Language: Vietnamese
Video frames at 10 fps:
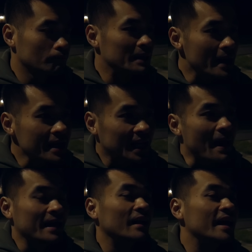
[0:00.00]
Mình biết các
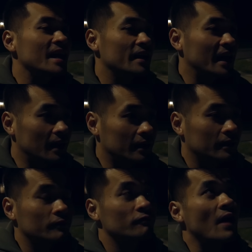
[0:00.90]
bạn đang nghi ngờ Dylan
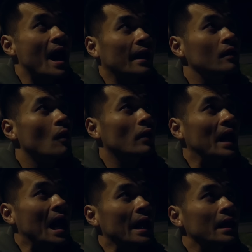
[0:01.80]
và cái cô
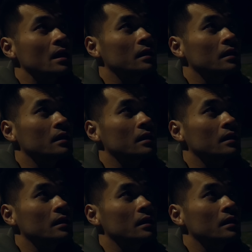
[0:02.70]
gái